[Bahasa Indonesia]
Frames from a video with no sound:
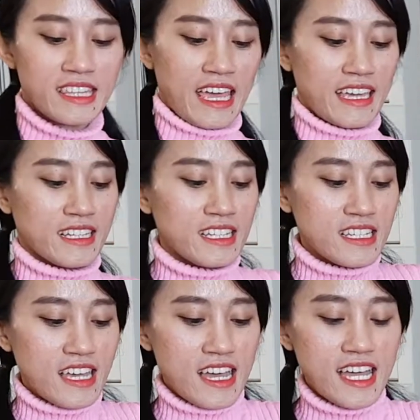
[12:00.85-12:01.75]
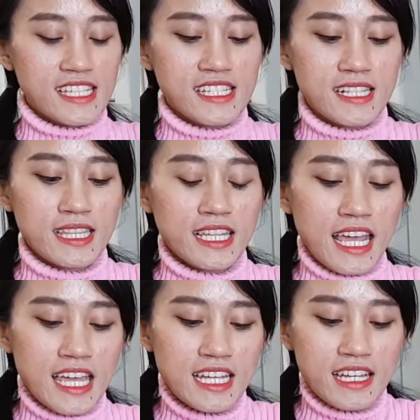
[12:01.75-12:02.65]
nah ini dia hasil
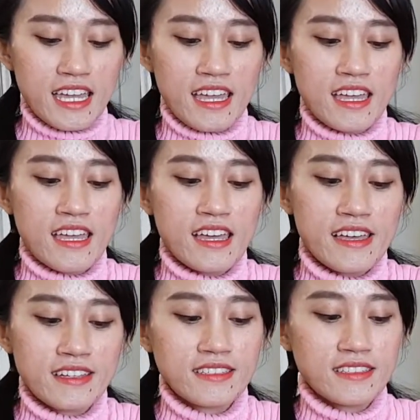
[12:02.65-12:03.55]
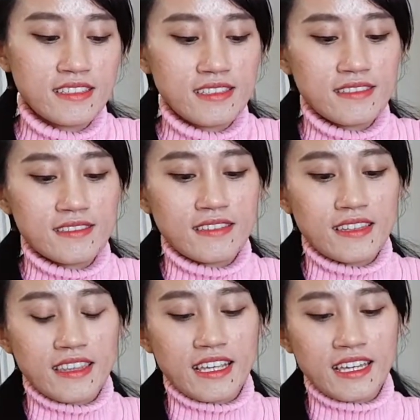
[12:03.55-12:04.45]
terakhirnya
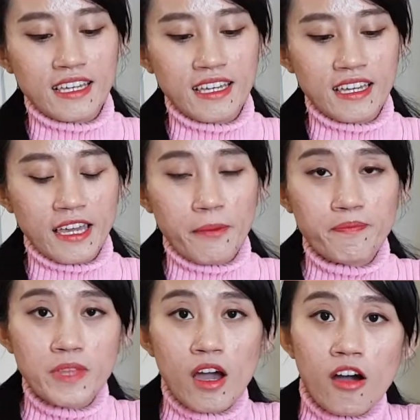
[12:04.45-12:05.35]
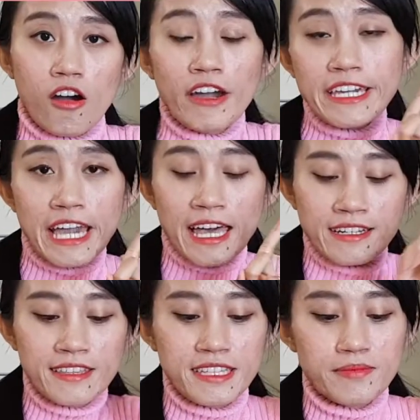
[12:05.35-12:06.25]
nih oh iya
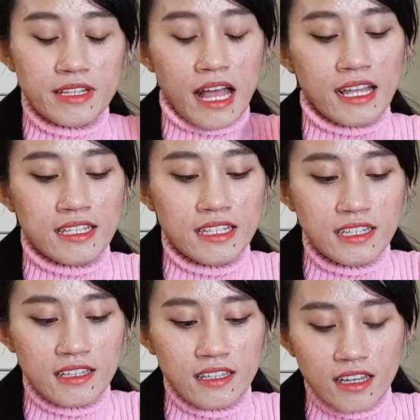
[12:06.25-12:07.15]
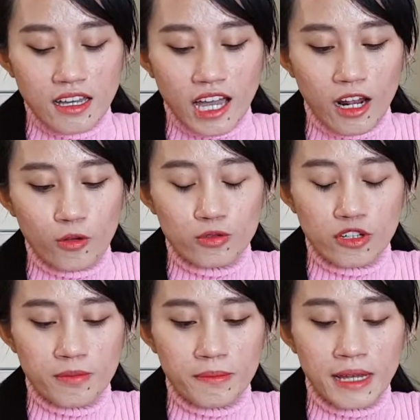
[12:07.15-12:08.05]
ada tips lagi kalau
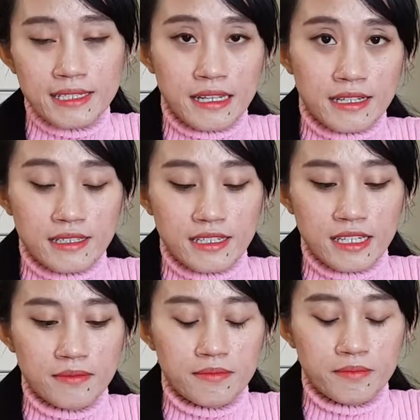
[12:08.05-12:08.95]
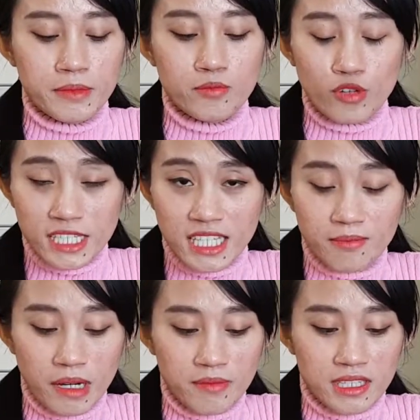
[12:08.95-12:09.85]
untuk memasak kim, membuat
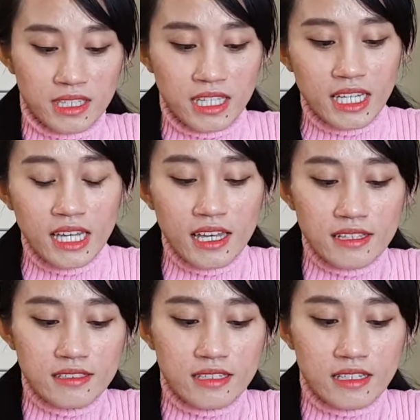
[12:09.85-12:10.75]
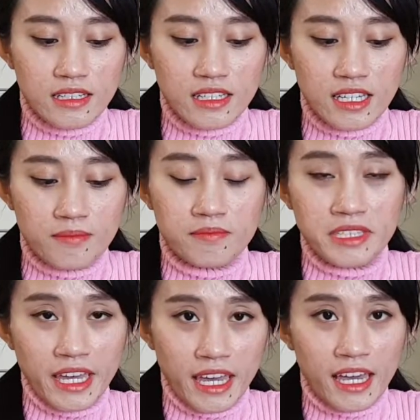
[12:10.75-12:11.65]
kimbap ini si
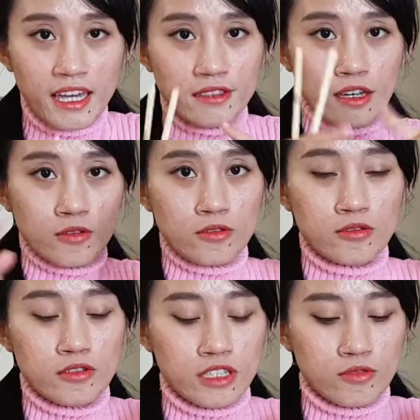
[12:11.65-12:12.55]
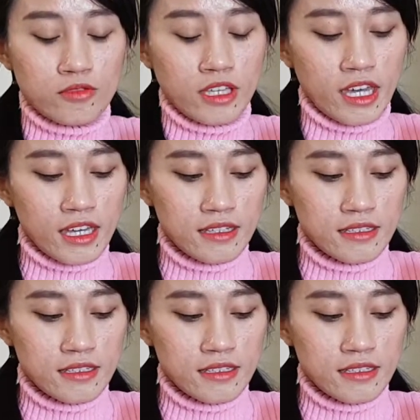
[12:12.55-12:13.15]
kimnya atau itunya